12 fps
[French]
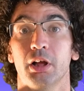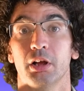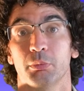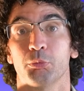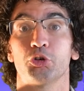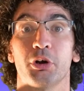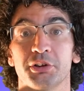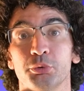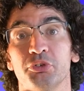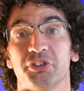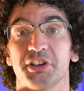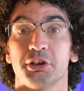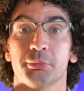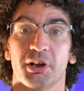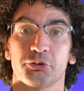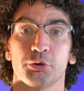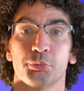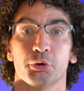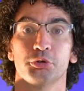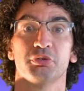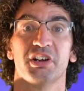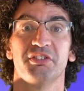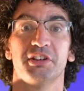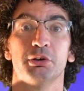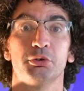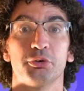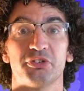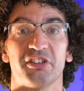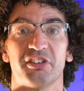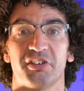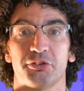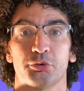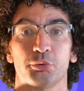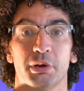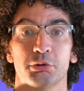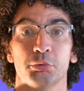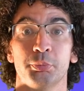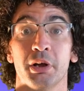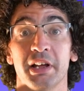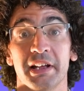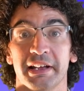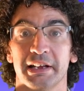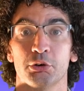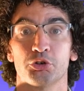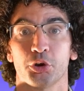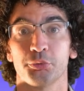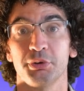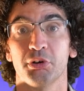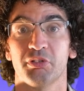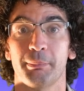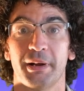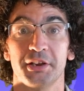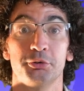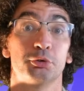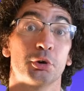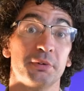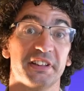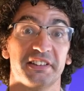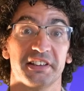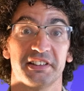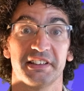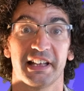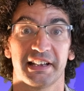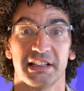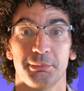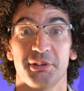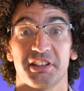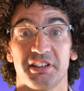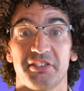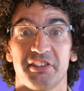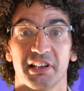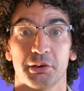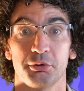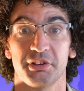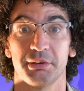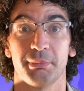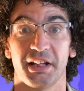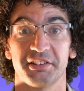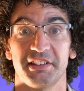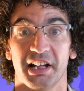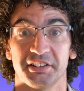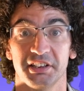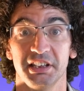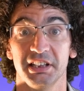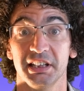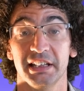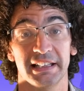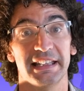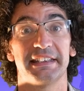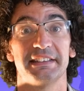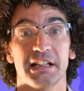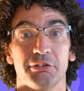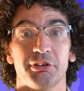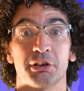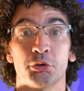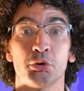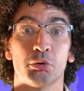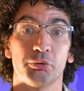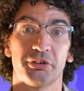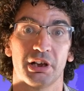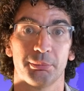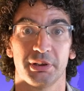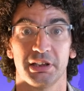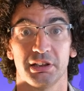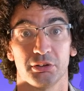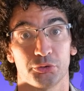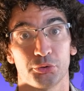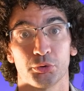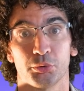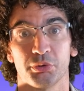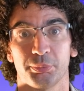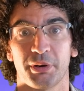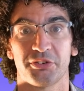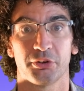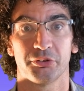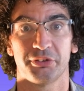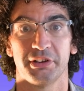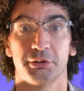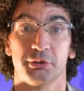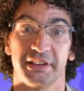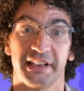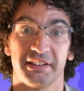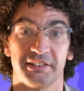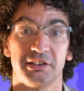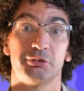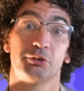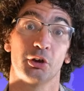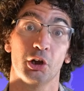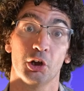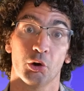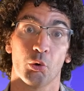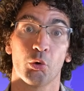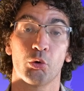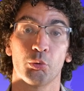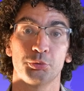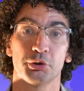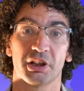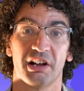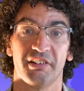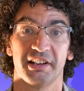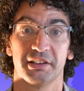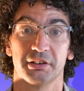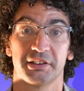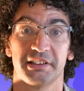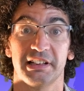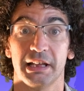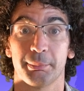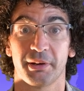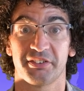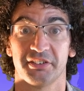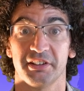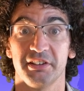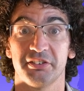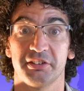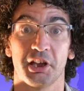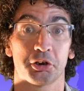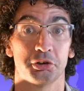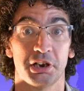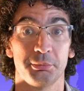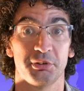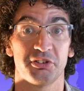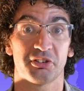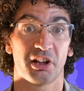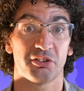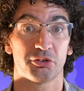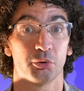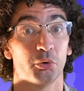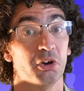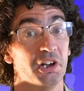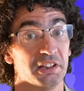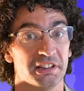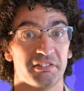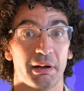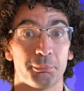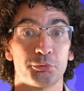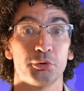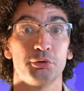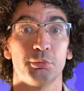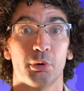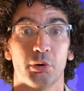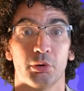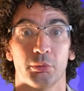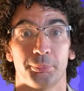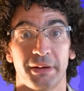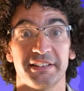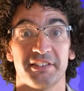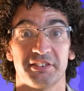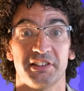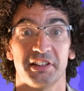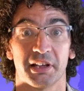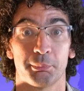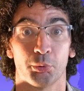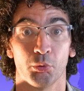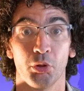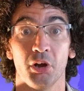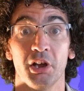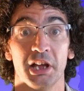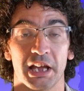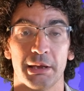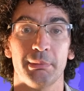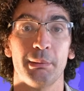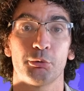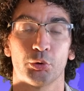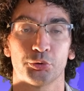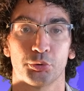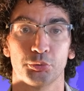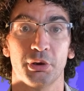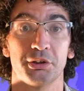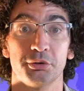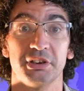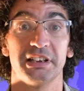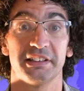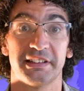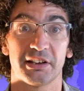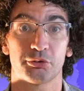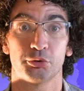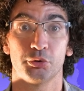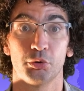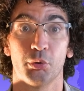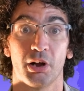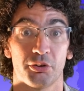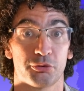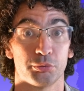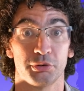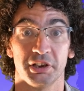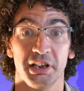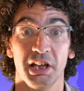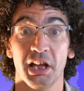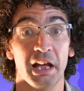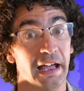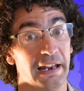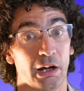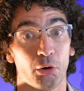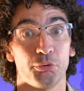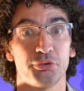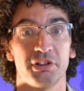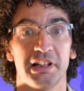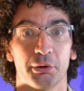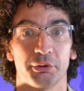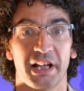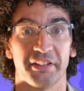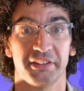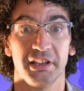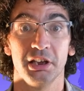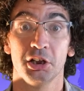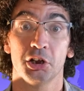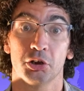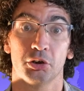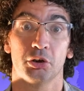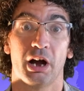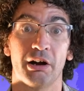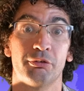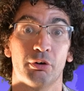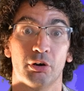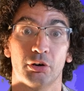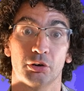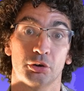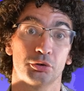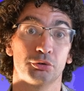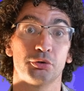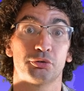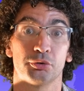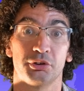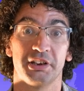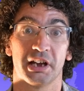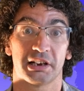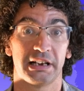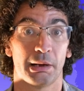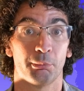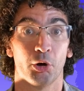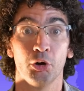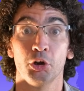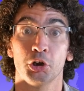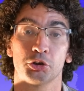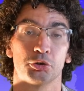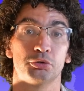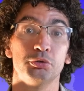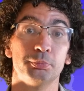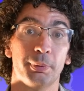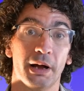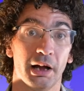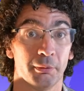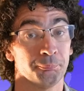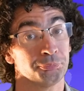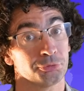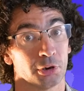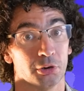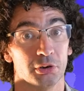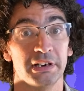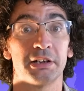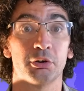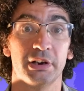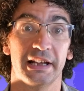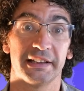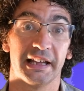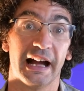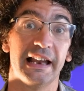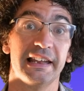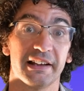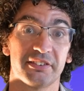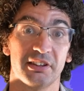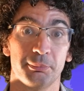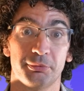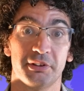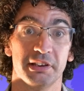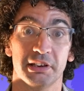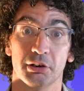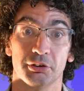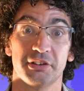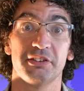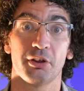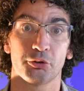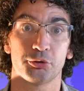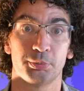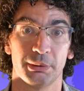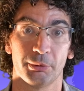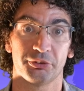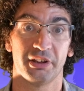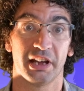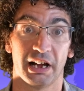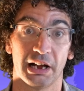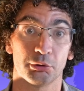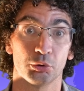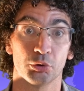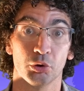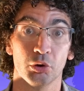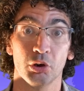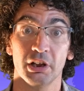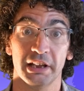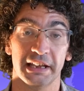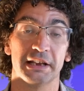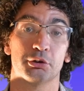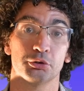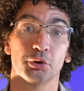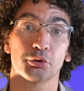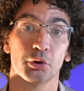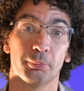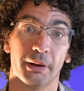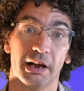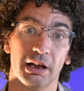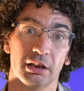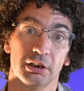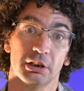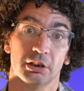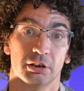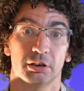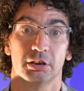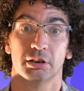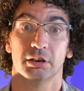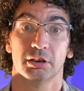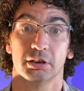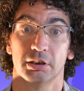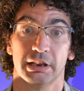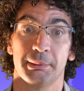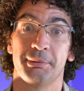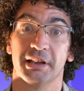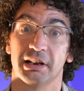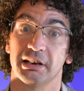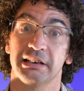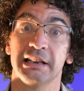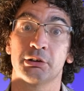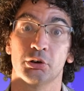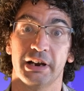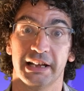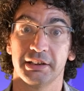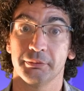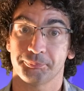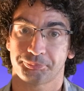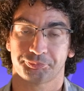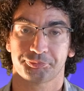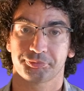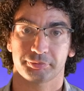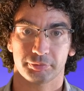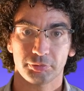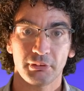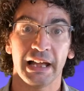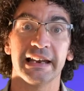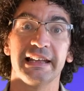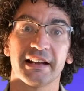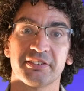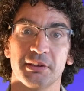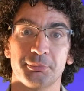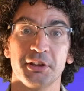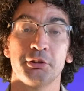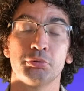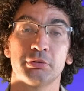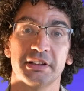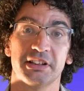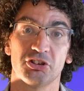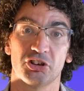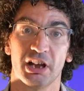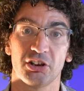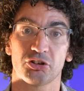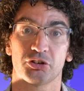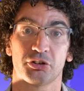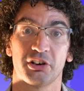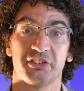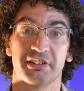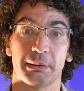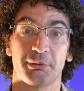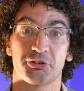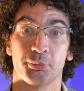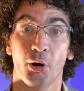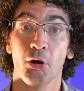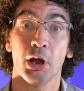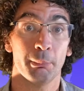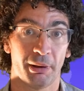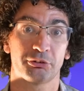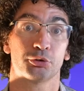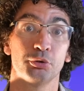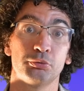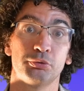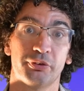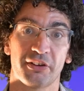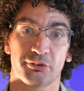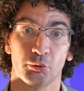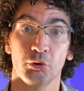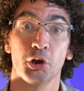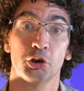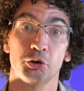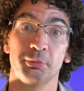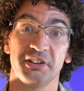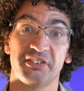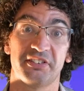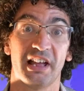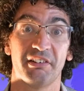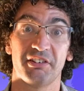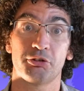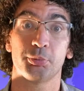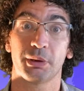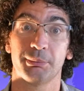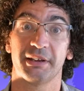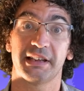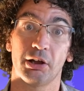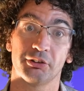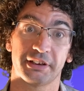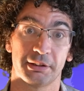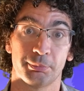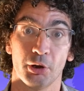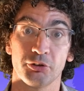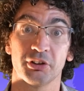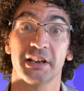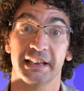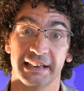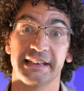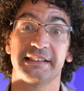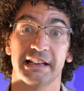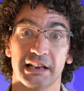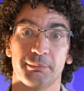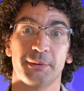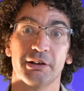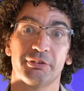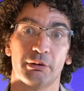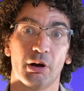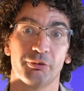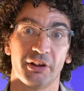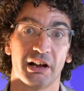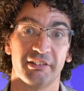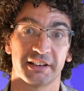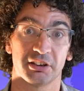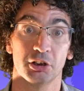Bonjour à tous, c'est Guillaume Marceau pour une nouvelle vidéo du SNES FSU Guadeloupe. Et aujourd'hui, on va parler du comité technique académique qui s'est réuni mardi dernier et qui n'a fait que confirmer ce qu'on présentait de négatif au groupe de travail qui l'avait précédé, c'est-à-dire que l'administration n'avait absolument pas décidé de répondre, et même quand on lui a donné les textes de loi sous le nez, elle a refusé de les regarder, euh, avant euh, de se dire clairement que d'une part, euh, les collègues allaient accepter euh, des heures supplémentaires à gogo et que d'autre part, euh, eh bien, les collègues allaient accepter toutes les DGH dans les établissements parce que de toute façon, le ministère avait supprimé 44 postes et qu'il allait bien falloir faire avec.